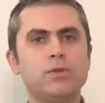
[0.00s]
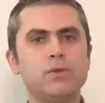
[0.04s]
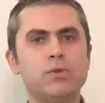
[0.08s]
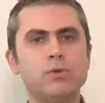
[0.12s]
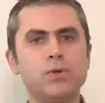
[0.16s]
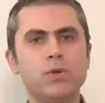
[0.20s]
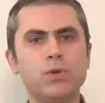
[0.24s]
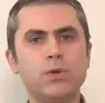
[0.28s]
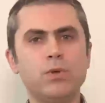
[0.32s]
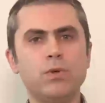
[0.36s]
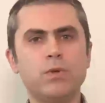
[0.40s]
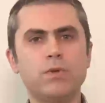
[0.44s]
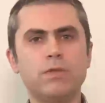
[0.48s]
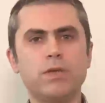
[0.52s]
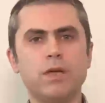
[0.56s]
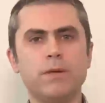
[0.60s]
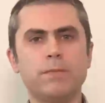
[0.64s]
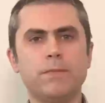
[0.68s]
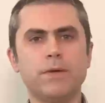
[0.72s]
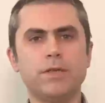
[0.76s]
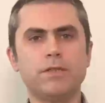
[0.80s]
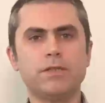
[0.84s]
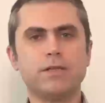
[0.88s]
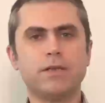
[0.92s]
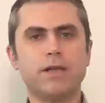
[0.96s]
çok
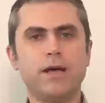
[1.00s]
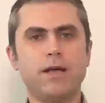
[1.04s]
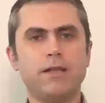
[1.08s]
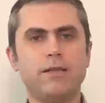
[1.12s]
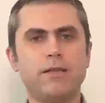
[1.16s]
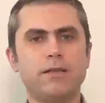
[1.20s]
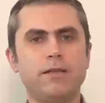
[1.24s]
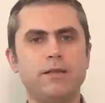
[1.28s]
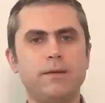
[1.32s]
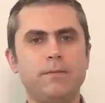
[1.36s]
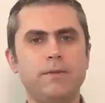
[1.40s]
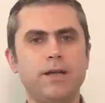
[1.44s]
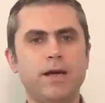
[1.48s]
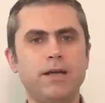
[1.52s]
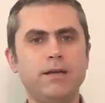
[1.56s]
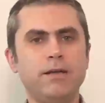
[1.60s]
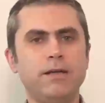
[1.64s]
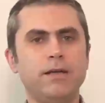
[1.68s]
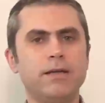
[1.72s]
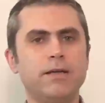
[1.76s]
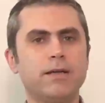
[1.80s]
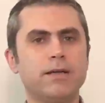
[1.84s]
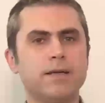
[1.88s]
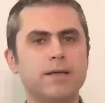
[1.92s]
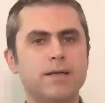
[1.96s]
yüksek başarı elde edilebilen
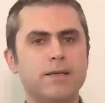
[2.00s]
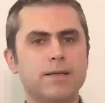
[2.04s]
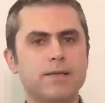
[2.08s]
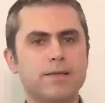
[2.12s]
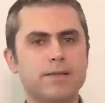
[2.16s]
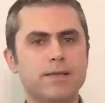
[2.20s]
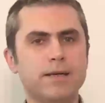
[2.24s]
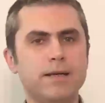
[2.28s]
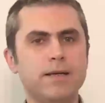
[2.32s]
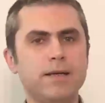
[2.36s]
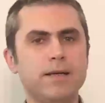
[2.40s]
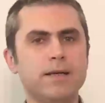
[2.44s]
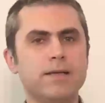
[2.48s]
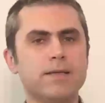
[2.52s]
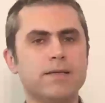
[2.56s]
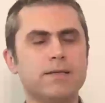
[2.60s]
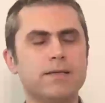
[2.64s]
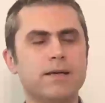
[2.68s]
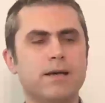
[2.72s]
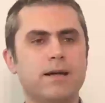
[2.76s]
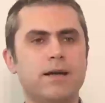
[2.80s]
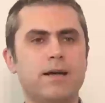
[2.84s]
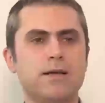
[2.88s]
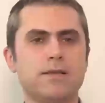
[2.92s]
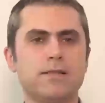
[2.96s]
kısa,
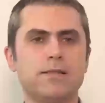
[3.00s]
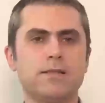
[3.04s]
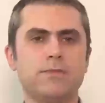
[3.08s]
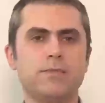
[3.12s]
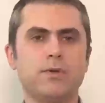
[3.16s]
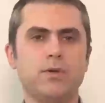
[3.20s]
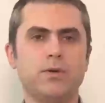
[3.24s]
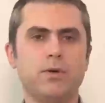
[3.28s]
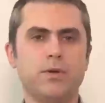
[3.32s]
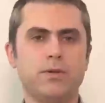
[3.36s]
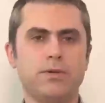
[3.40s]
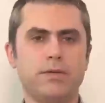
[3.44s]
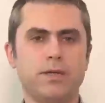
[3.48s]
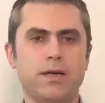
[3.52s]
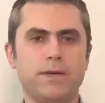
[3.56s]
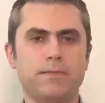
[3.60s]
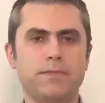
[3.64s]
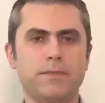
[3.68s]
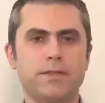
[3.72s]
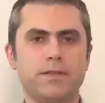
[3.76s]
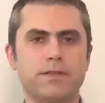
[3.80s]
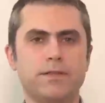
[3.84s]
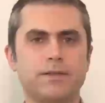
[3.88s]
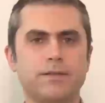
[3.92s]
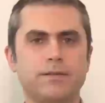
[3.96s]
zararsız bir
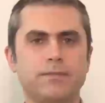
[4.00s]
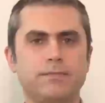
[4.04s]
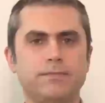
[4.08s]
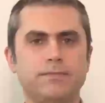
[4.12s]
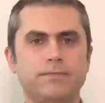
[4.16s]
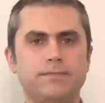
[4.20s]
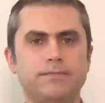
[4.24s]
yöntemdir.